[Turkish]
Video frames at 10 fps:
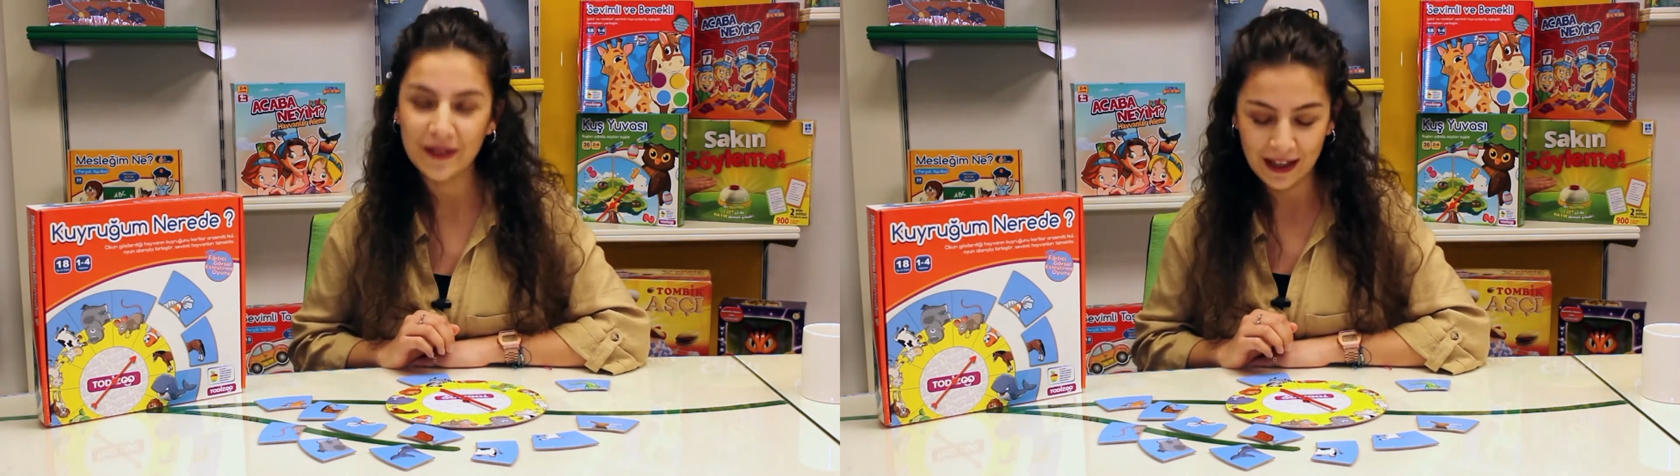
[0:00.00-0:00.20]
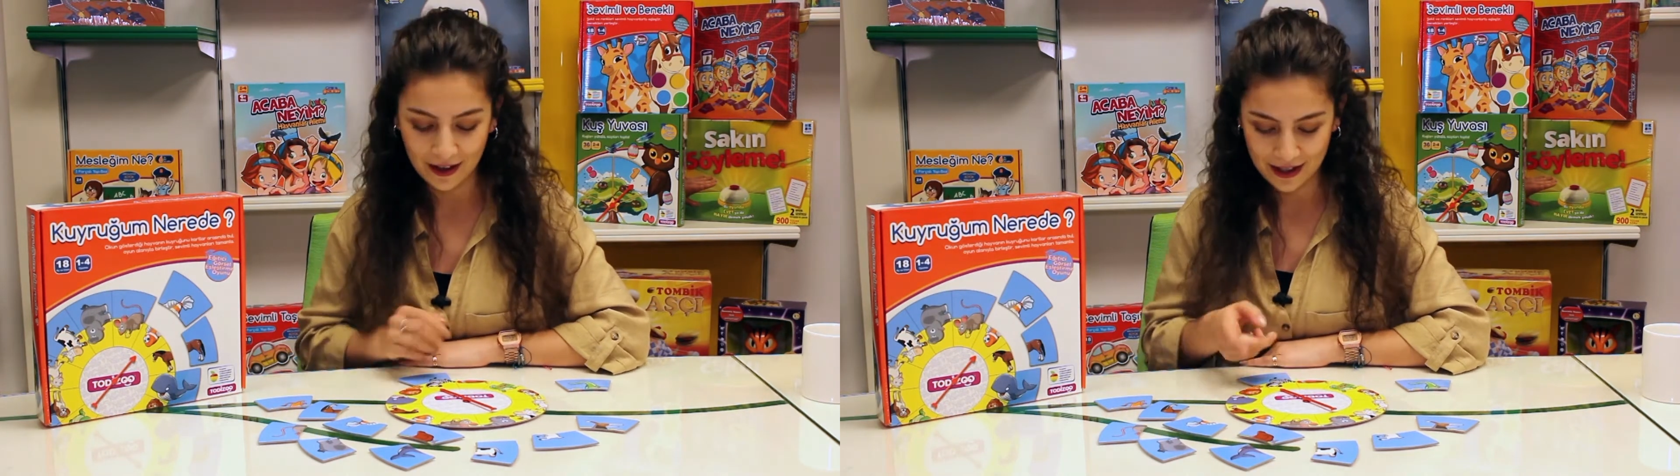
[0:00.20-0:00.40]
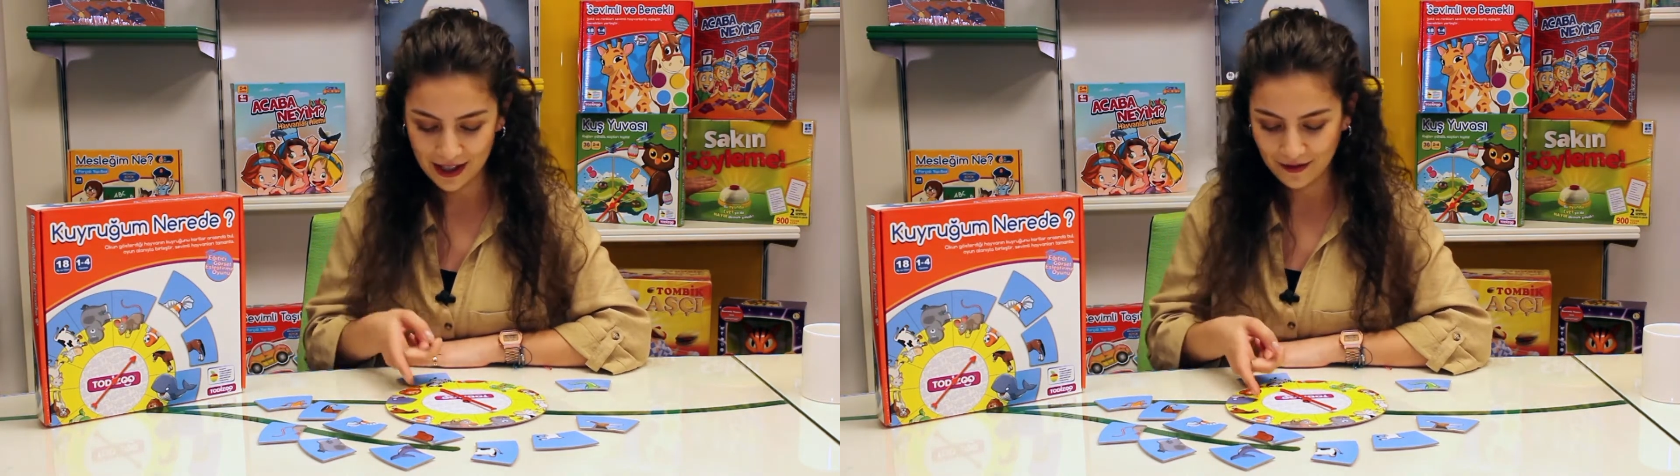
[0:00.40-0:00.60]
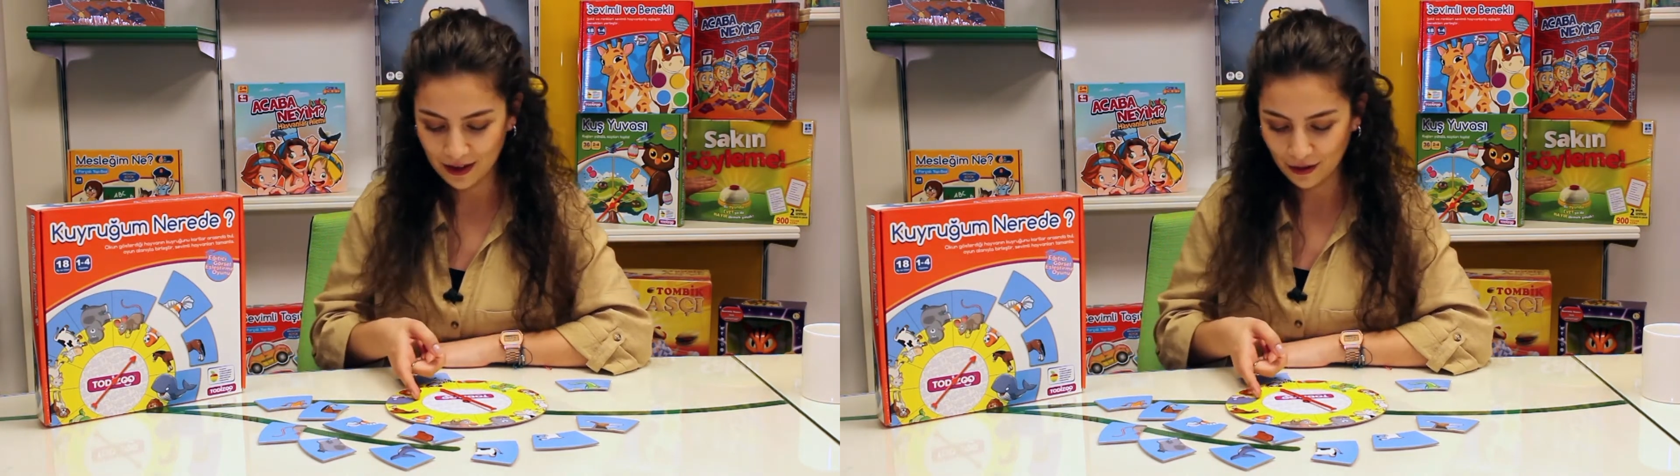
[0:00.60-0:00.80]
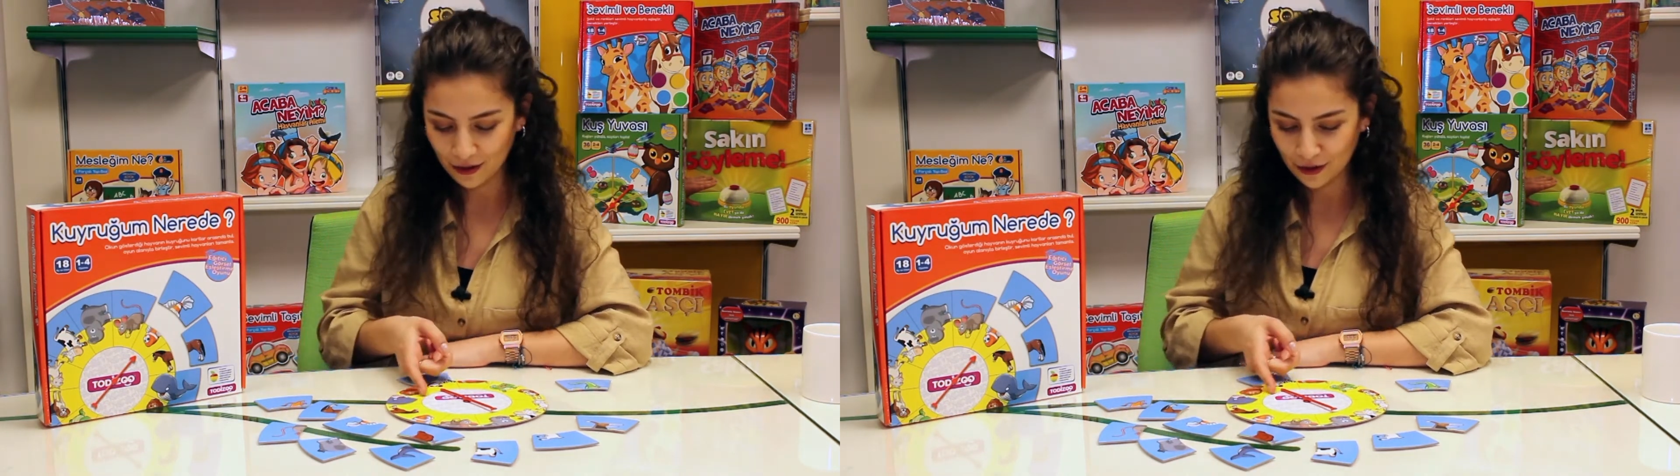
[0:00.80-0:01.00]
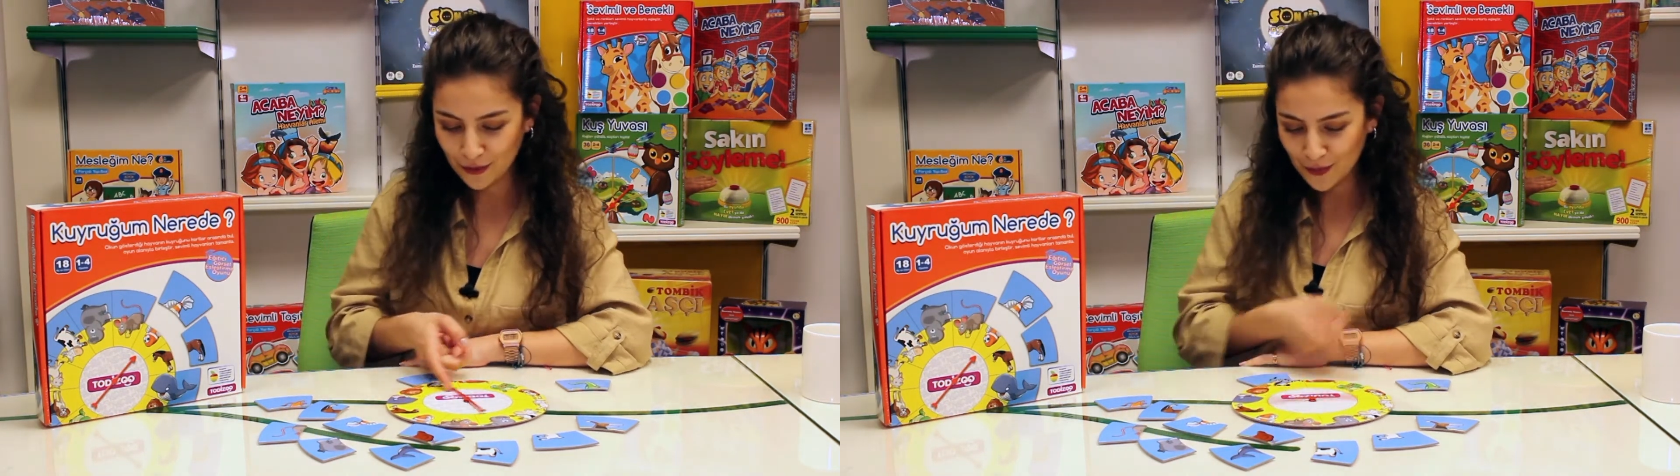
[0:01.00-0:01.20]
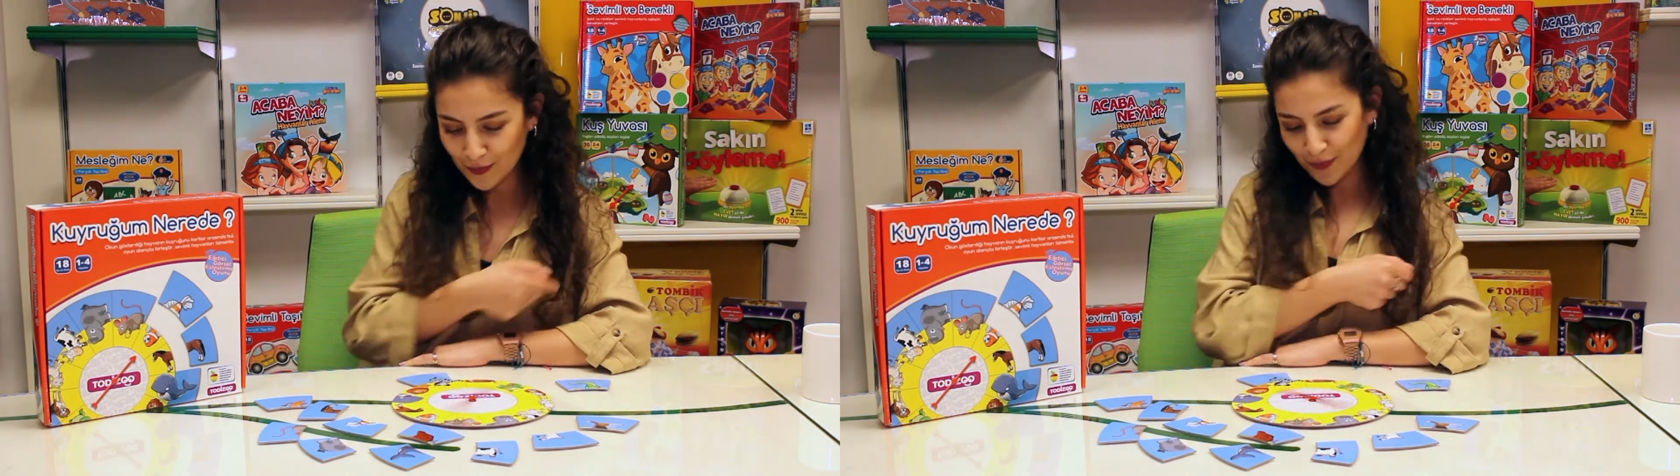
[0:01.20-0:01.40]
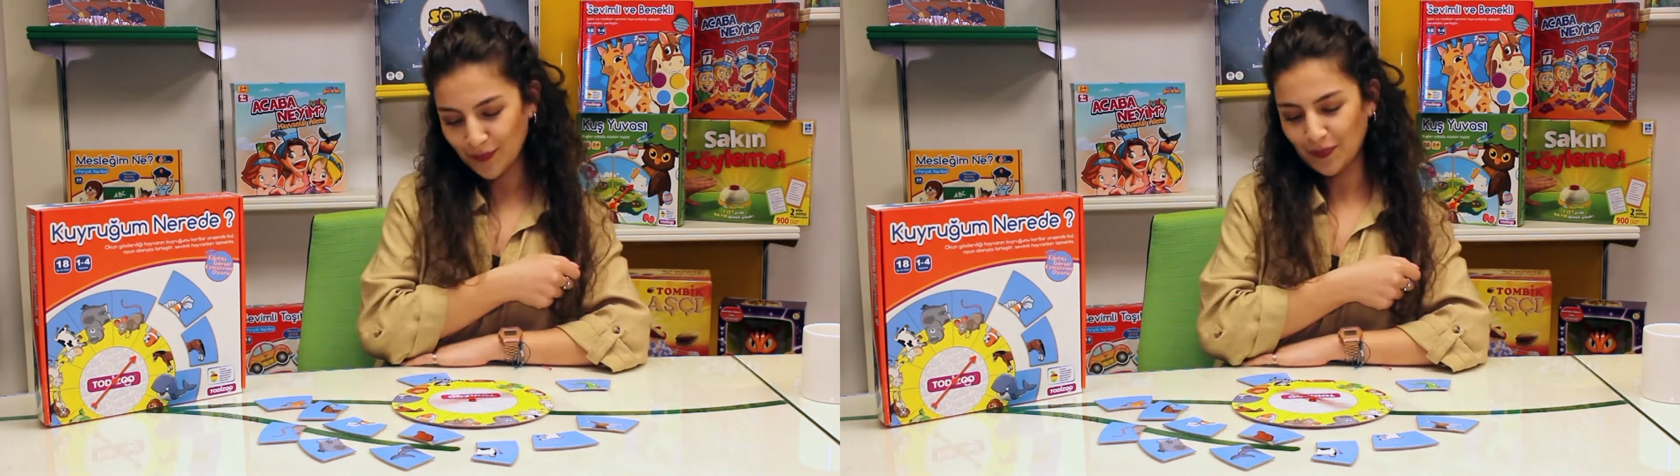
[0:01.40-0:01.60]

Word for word: bir daha çeviriyorum.